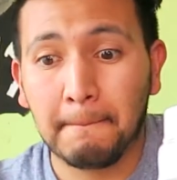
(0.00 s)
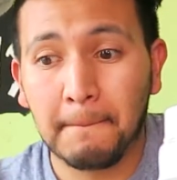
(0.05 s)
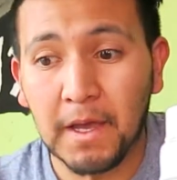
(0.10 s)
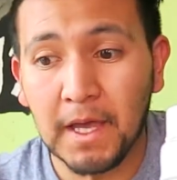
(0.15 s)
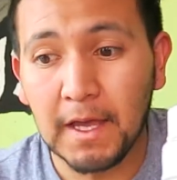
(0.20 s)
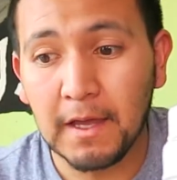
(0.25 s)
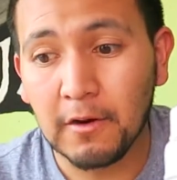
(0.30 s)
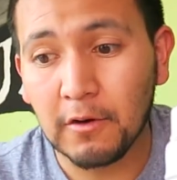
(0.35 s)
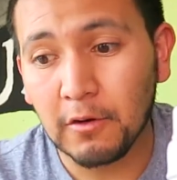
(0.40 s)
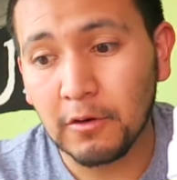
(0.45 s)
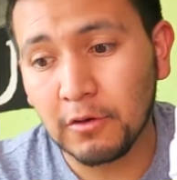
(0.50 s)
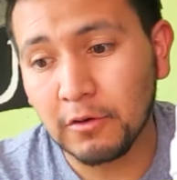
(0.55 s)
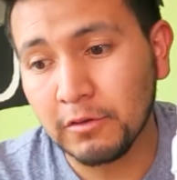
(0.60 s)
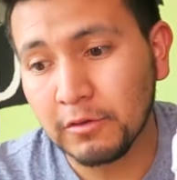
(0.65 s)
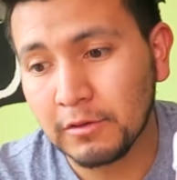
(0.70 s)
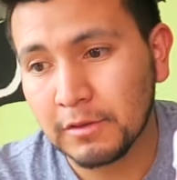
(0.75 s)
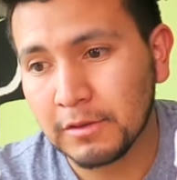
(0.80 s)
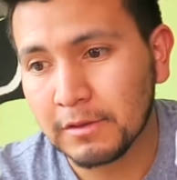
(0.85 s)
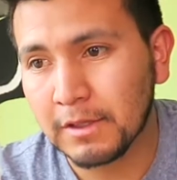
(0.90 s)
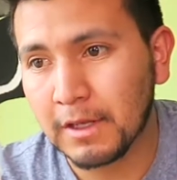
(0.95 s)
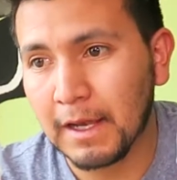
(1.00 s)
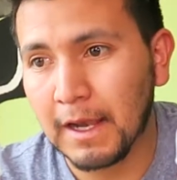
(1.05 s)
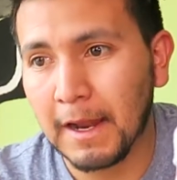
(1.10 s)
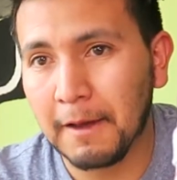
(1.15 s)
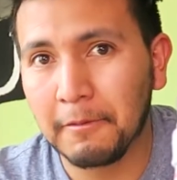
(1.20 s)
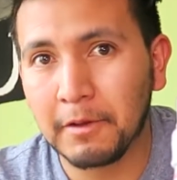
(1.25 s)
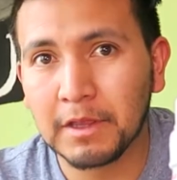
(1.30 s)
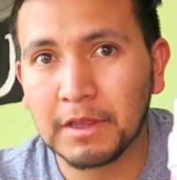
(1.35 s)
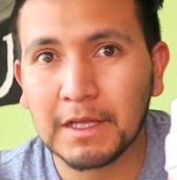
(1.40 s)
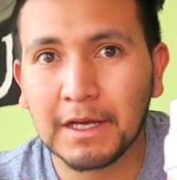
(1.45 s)
Pero
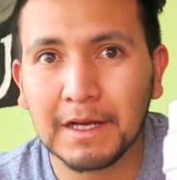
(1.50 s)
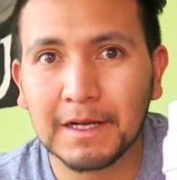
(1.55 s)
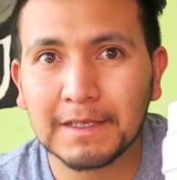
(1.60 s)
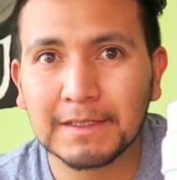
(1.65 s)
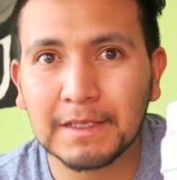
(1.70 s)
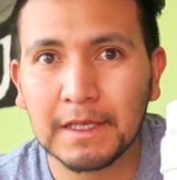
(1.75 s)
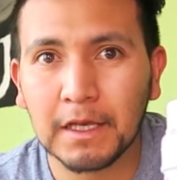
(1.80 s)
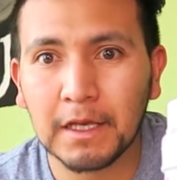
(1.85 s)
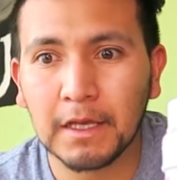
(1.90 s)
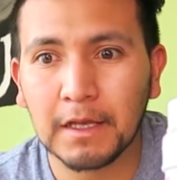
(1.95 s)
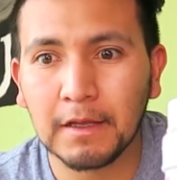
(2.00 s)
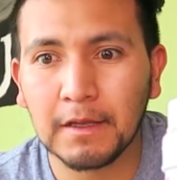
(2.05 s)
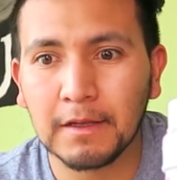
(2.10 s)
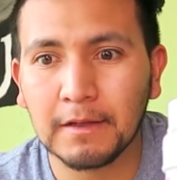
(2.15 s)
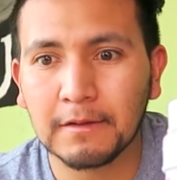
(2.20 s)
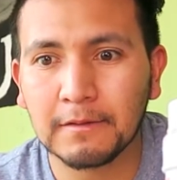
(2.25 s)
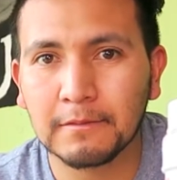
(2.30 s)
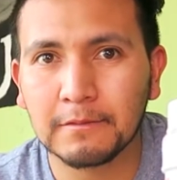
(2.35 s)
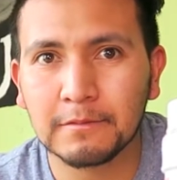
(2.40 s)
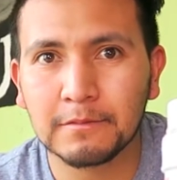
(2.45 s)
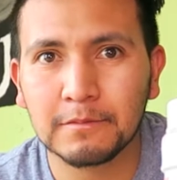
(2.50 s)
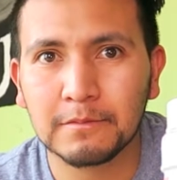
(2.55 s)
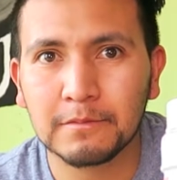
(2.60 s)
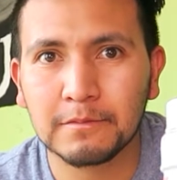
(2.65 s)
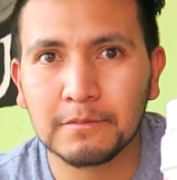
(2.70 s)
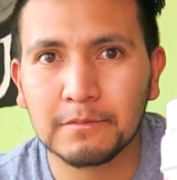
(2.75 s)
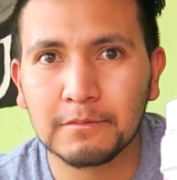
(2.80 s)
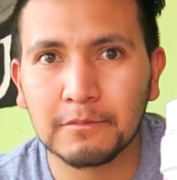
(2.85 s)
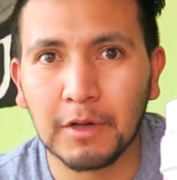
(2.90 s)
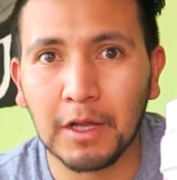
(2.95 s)
la ventaja es que,
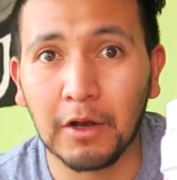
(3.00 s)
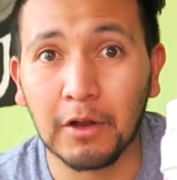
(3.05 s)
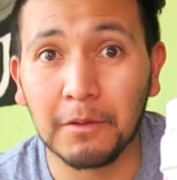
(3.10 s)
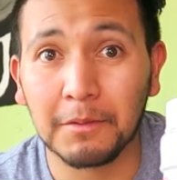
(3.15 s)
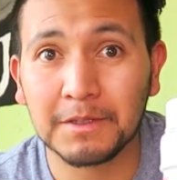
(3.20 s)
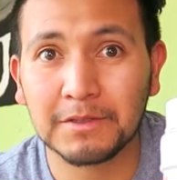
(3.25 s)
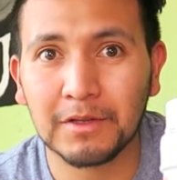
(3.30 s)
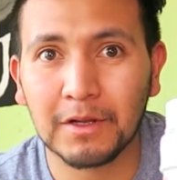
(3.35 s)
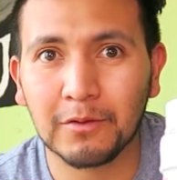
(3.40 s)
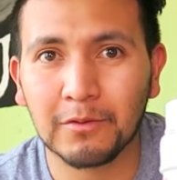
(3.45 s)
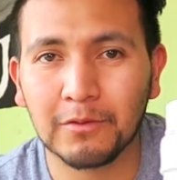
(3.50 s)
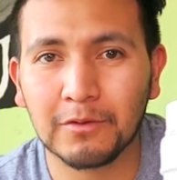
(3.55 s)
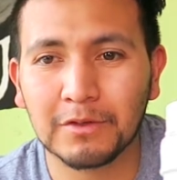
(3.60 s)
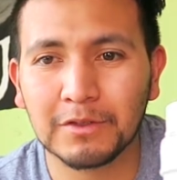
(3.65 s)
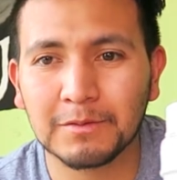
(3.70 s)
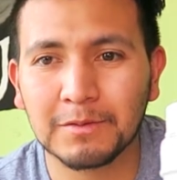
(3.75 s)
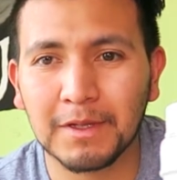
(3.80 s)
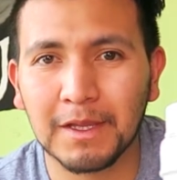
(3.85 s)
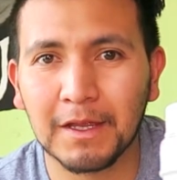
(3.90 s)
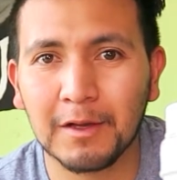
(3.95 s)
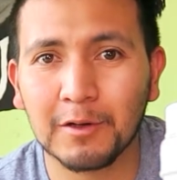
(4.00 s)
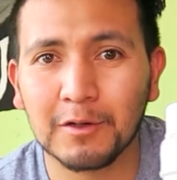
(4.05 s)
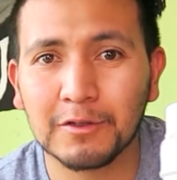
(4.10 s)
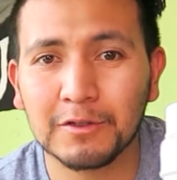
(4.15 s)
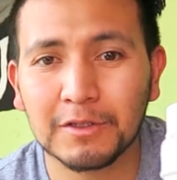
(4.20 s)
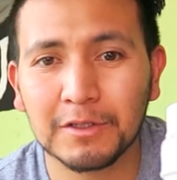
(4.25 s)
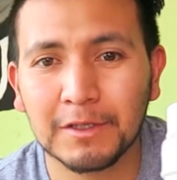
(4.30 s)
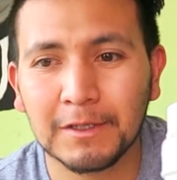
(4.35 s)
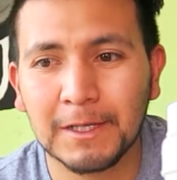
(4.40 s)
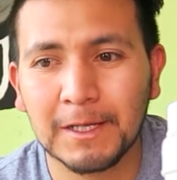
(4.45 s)
bueno, he visto algunos
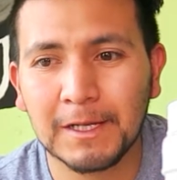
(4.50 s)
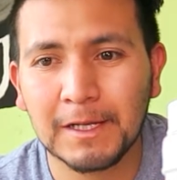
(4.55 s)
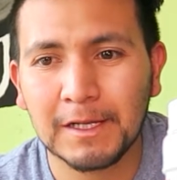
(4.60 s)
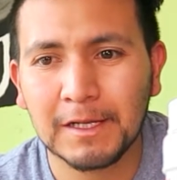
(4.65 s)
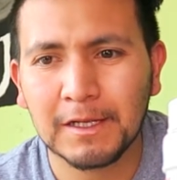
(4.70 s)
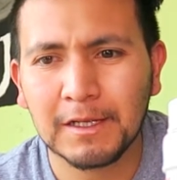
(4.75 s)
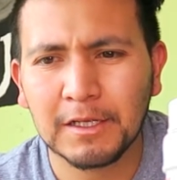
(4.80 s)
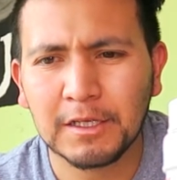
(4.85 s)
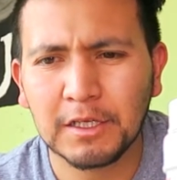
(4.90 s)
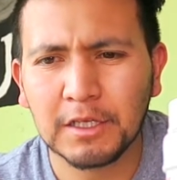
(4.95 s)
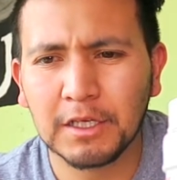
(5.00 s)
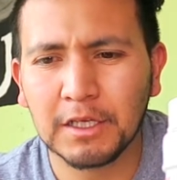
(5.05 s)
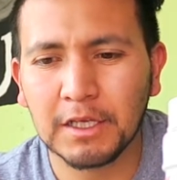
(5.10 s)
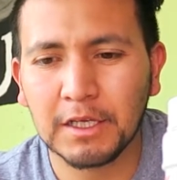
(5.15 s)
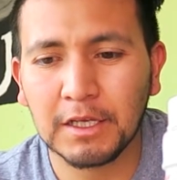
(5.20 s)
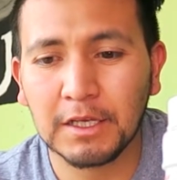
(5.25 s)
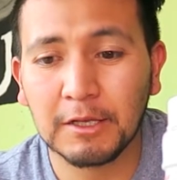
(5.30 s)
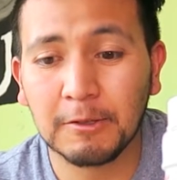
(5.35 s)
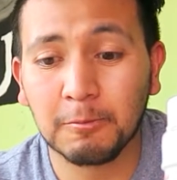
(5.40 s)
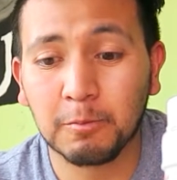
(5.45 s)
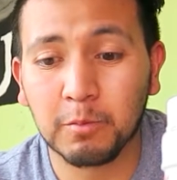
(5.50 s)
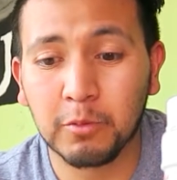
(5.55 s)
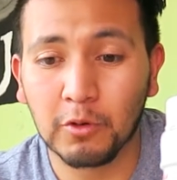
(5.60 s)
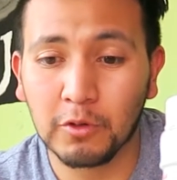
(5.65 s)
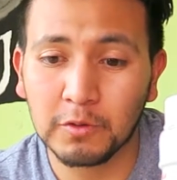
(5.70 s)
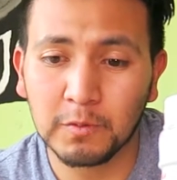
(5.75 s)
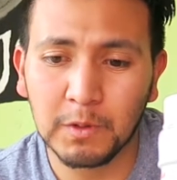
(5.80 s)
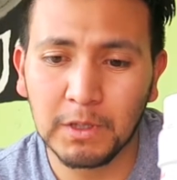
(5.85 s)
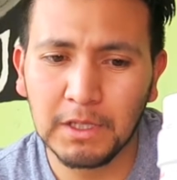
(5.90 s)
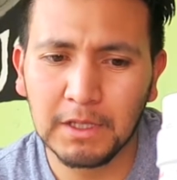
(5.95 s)
videos y
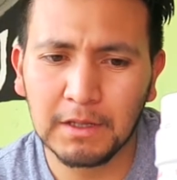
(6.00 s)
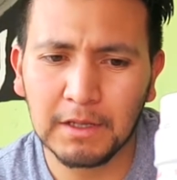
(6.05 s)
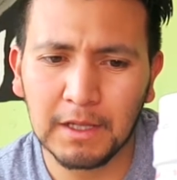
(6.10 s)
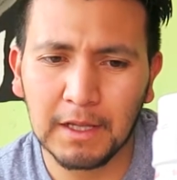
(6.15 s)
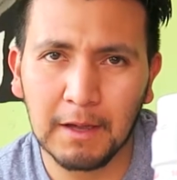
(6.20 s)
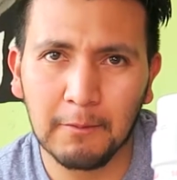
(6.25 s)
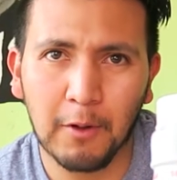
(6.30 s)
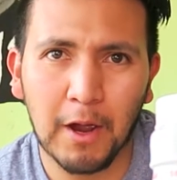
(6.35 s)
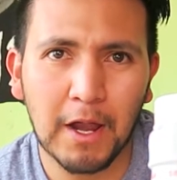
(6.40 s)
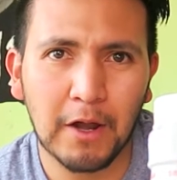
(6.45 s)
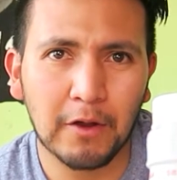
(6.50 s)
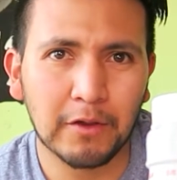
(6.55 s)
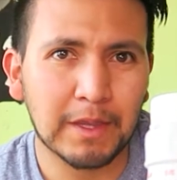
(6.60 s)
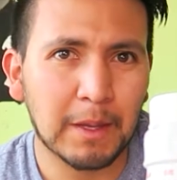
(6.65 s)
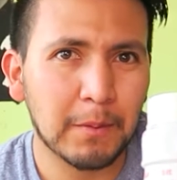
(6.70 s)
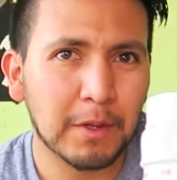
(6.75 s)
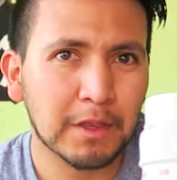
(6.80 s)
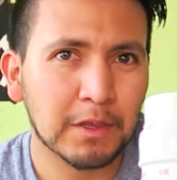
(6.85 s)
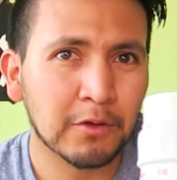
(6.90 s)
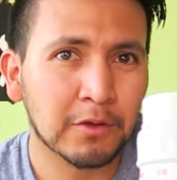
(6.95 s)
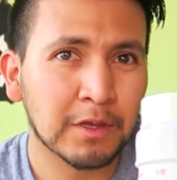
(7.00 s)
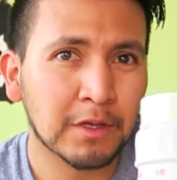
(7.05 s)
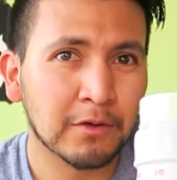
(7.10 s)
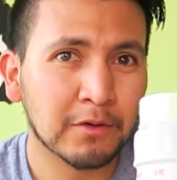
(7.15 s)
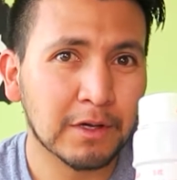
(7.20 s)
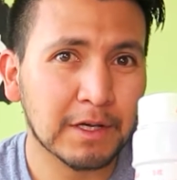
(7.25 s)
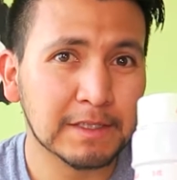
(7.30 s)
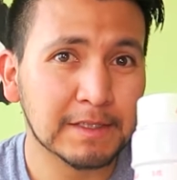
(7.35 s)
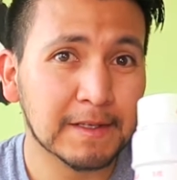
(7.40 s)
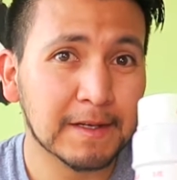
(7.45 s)
los vi y dije, bueno, también yo
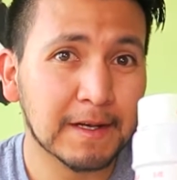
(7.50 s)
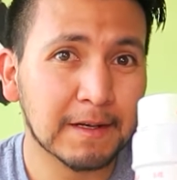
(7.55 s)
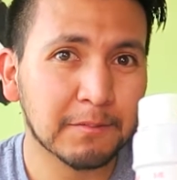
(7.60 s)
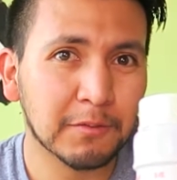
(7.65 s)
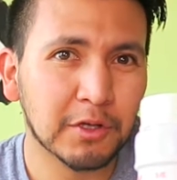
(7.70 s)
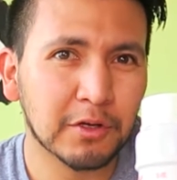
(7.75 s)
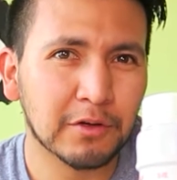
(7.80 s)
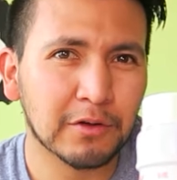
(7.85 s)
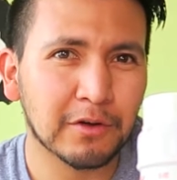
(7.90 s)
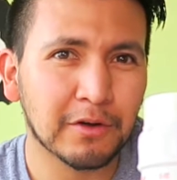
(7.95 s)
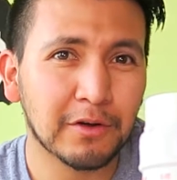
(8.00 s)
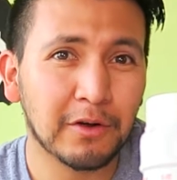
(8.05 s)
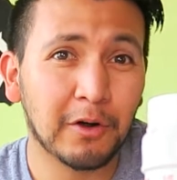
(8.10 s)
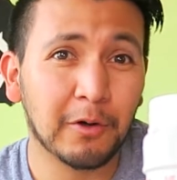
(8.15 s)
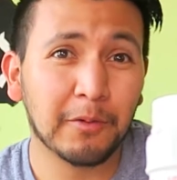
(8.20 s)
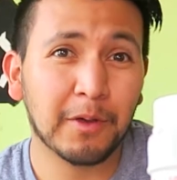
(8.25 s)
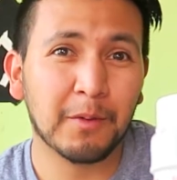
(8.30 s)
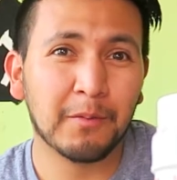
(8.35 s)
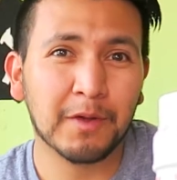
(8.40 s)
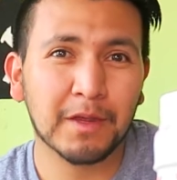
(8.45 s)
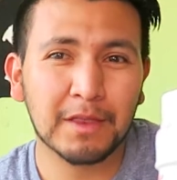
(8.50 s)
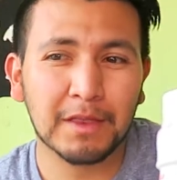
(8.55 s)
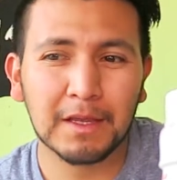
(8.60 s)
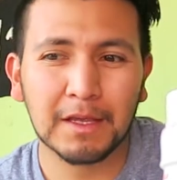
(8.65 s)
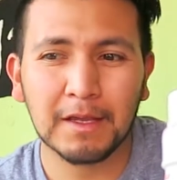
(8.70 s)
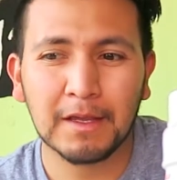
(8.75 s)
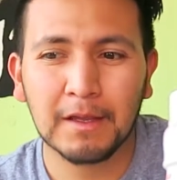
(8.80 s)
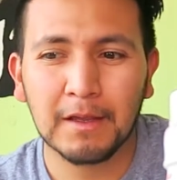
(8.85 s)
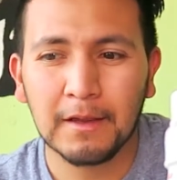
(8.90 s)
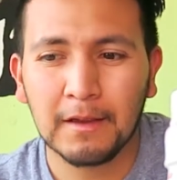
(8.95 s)
tengo que hacer el mío, ¿no? Obviamente.